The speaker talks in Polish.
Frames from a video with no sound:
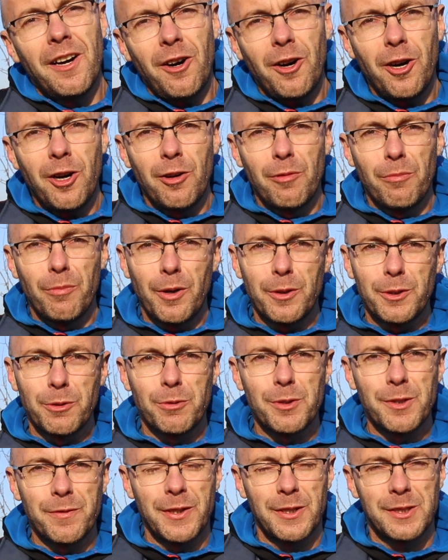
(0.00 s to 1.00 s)
o
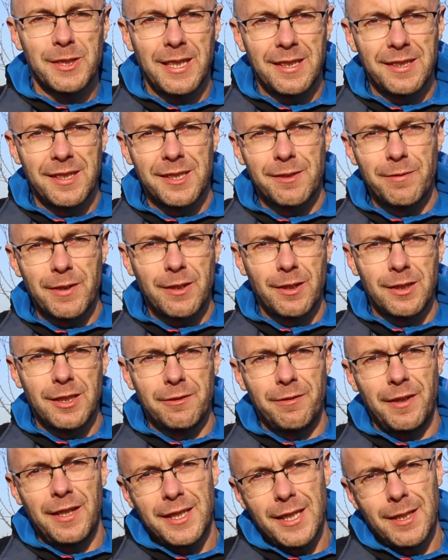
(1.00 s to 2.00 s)
moduł związany z
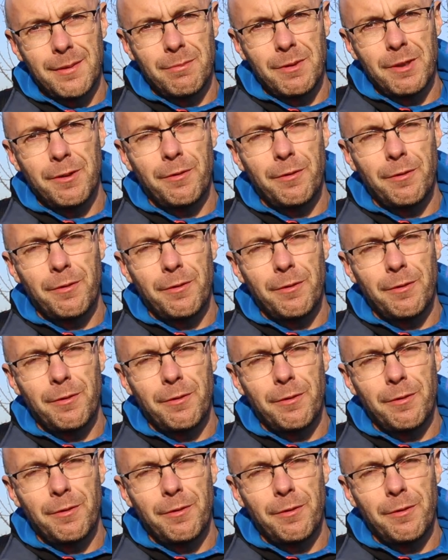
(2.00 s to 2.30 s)
wykonywaniem